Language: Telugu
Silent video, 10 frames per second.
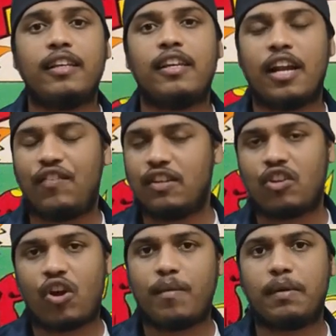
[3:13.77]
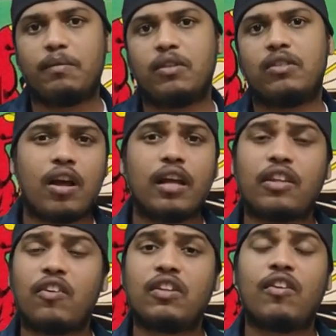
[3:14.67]
ఇది అడ్వెంచర్ కామిక్ బుక్స్ ఆ
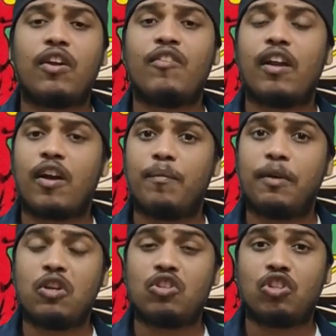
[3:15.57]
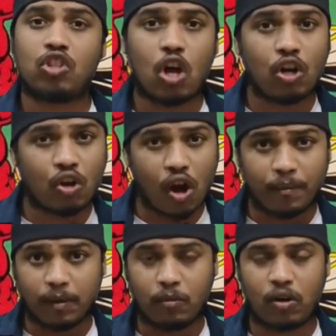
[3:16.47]
తర్వాత వారు వాళ్ళ కంపెనీ నుంచి థర్డ్
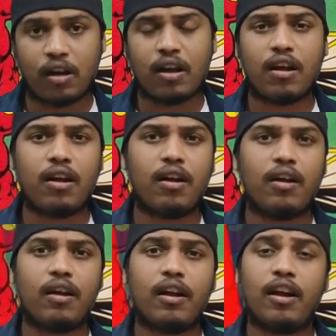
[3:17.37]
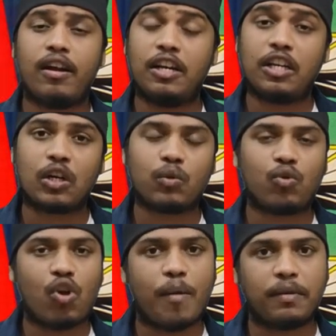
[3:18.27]
కామిక్ బుక్ ఆ డిటెక్టివ్
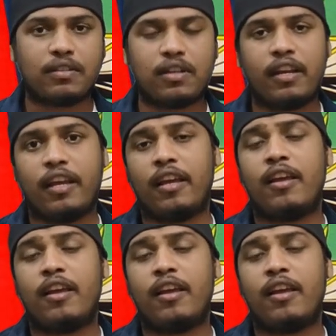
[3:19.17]
కామిక్స్ అనే